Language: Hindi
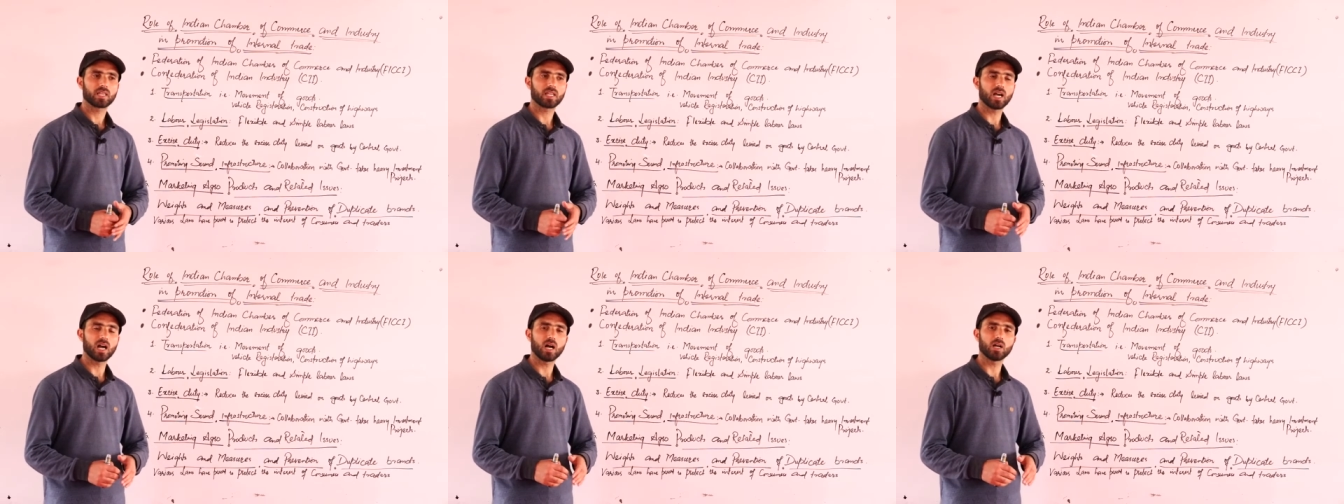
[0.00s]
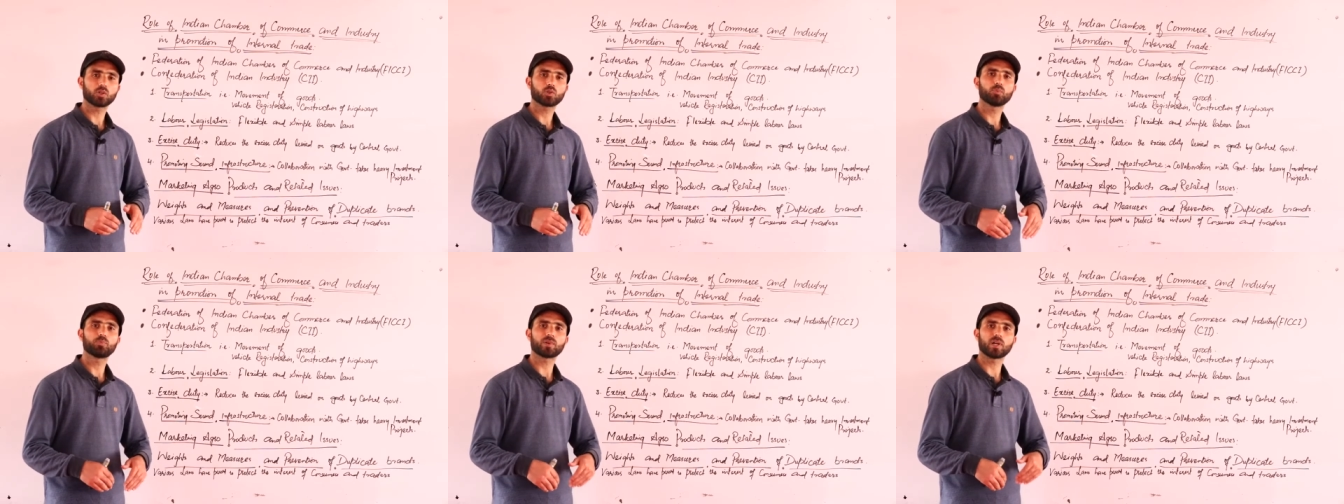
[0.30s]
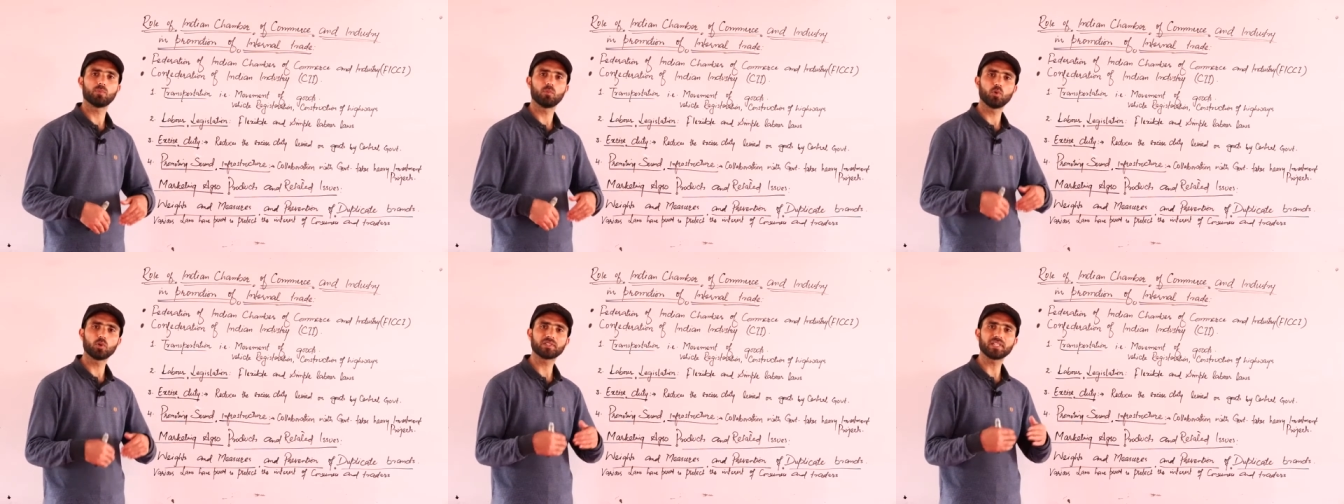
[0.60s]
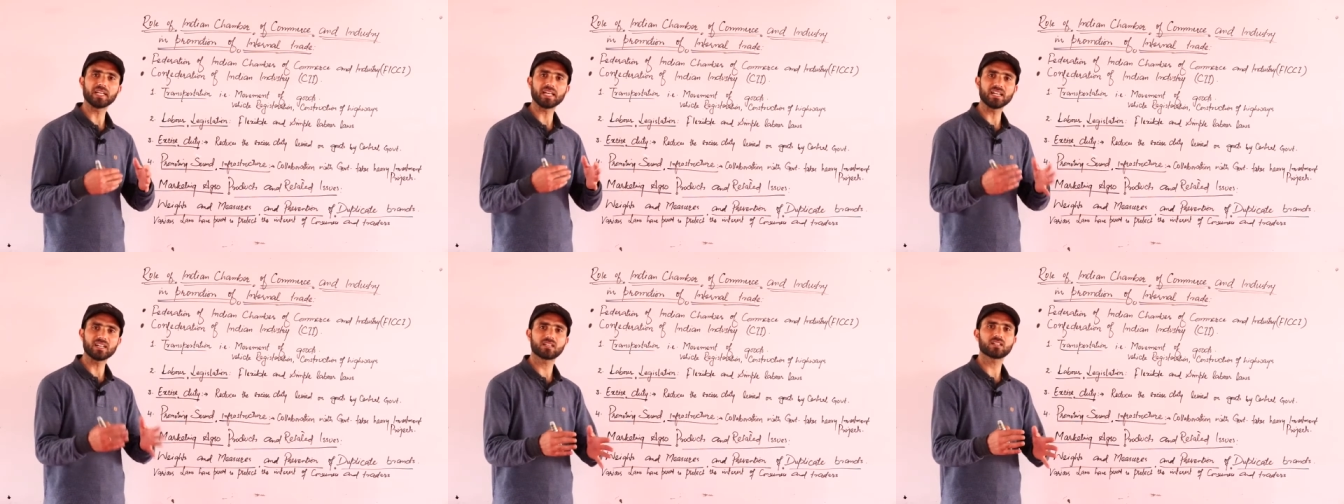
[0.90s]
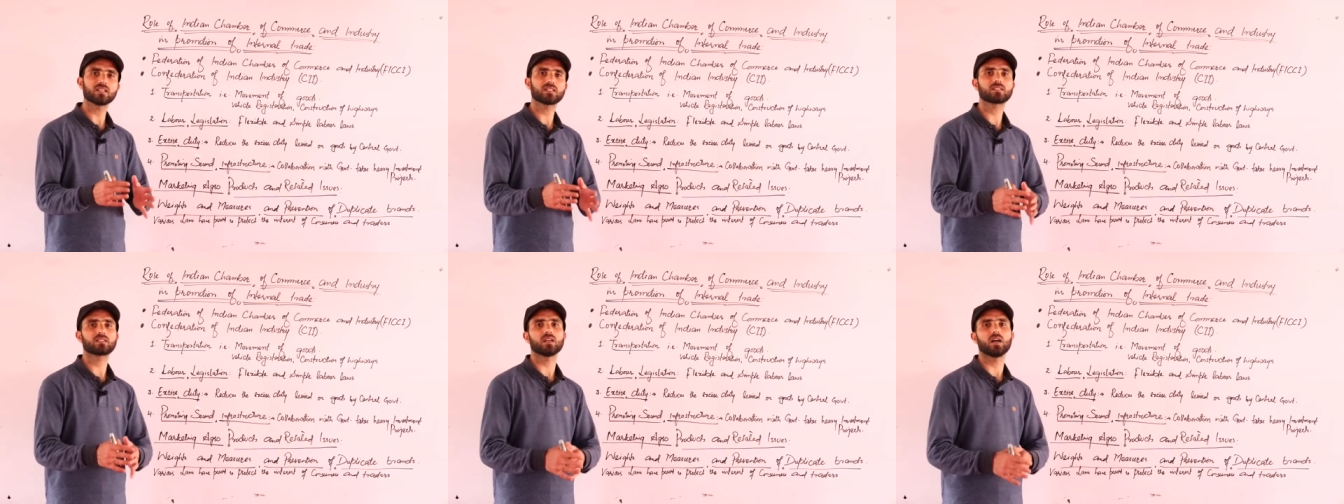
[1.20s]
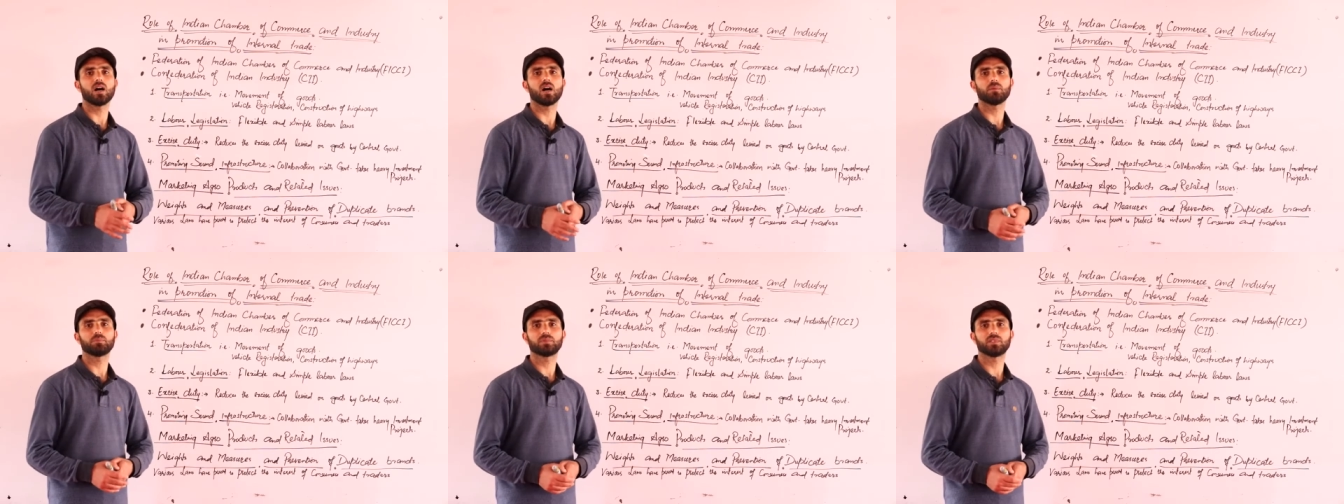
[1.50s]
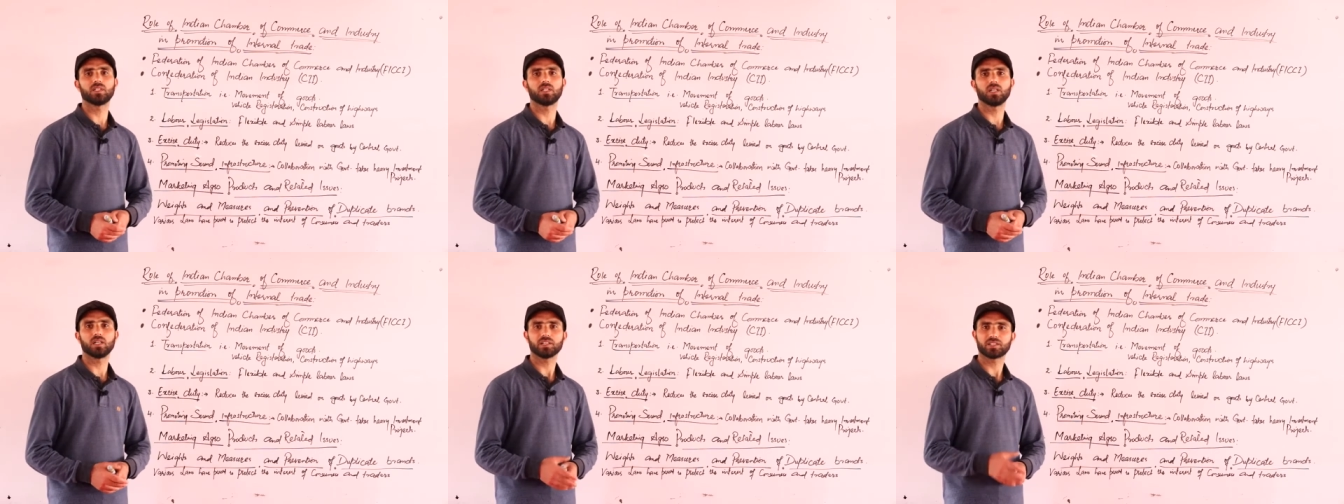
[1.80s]
या टू प्रमोट द इंटरेस्ट
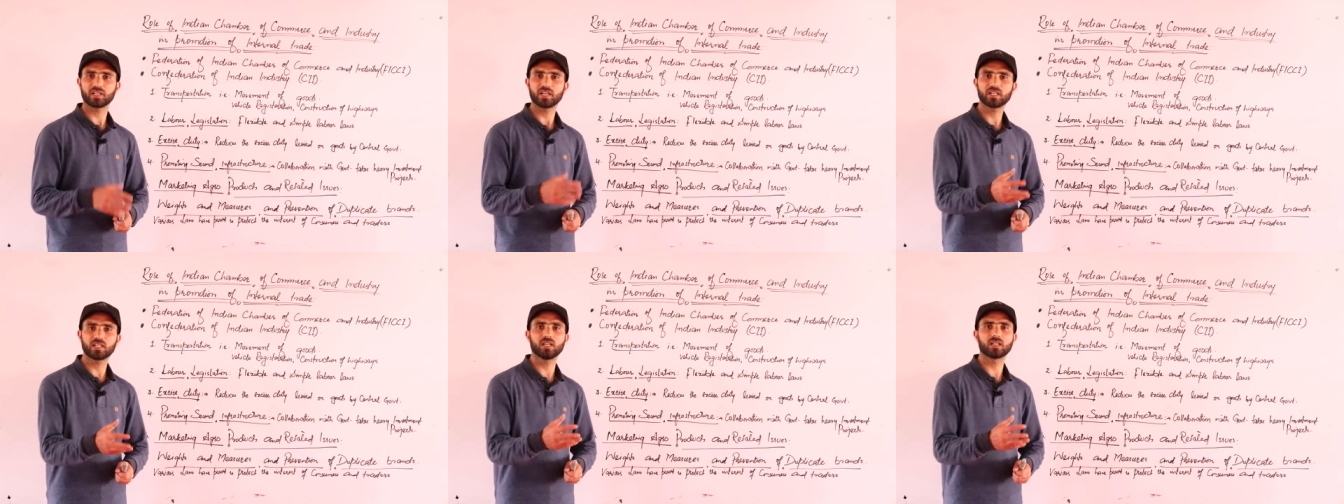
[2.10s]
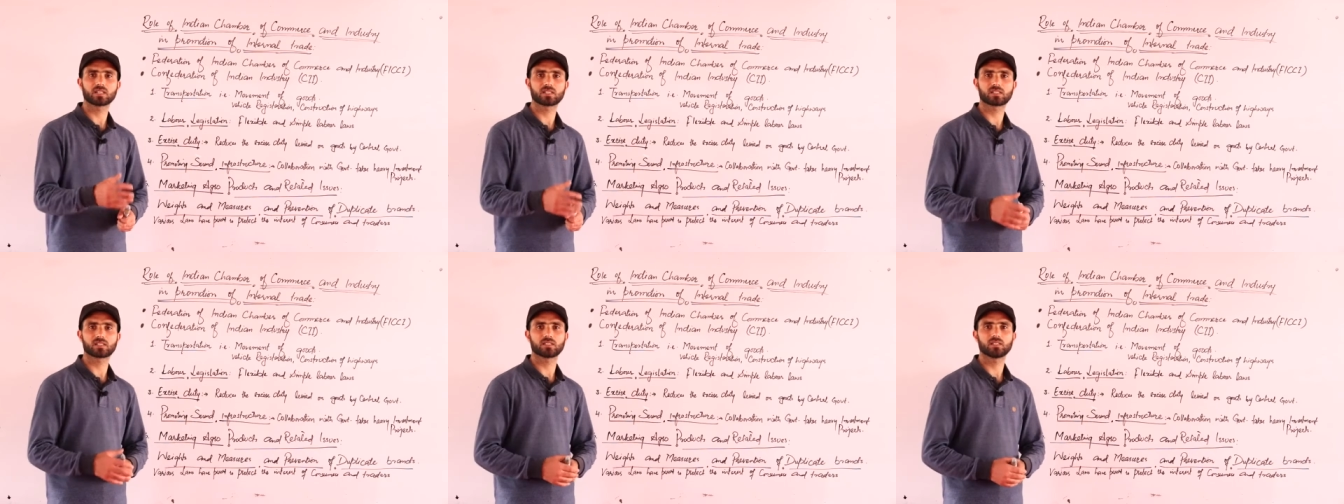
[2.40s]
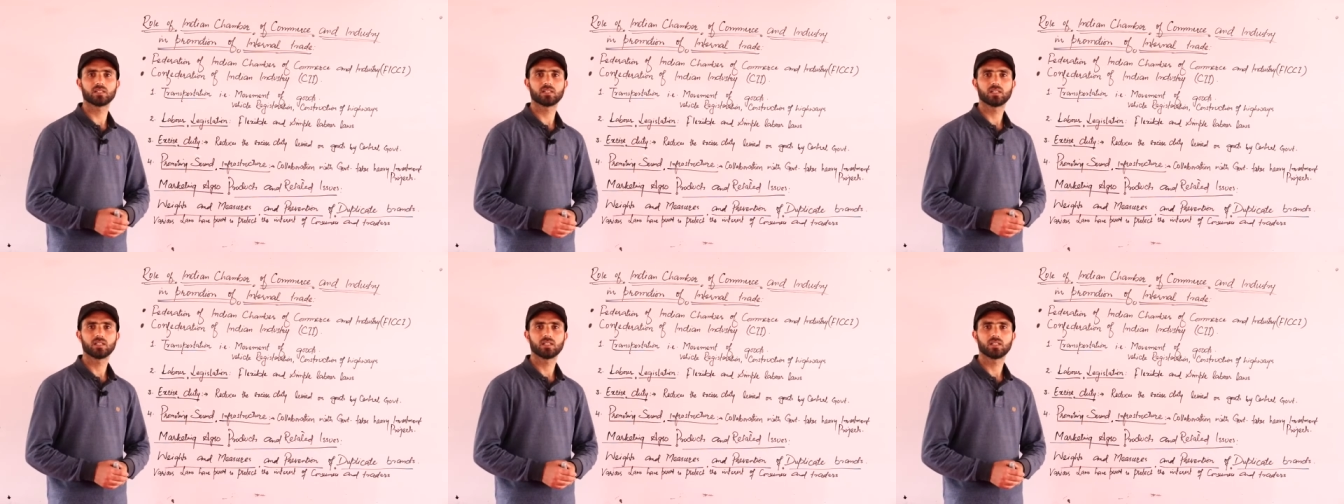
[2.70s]
ऑफ द ट्रेडर्स